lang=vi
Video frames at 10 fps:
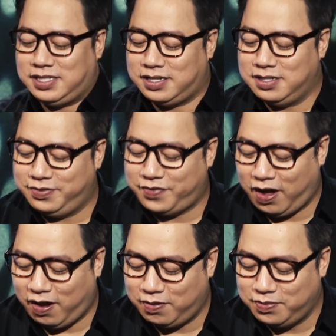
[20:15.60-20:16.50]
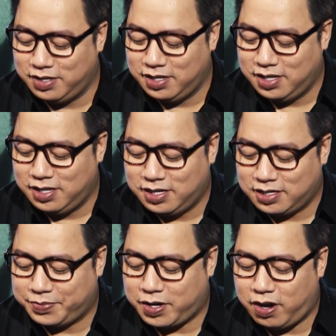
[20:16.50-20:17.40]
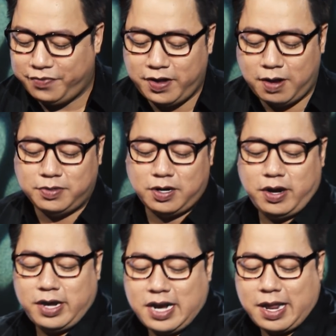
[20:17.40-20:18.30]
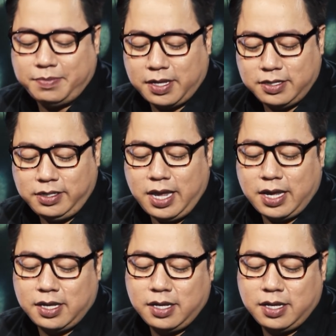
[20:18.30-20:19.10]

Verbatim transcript: chơi trước phải dạ, không em... anh coi phải không rồi anh dạ. làm thử nha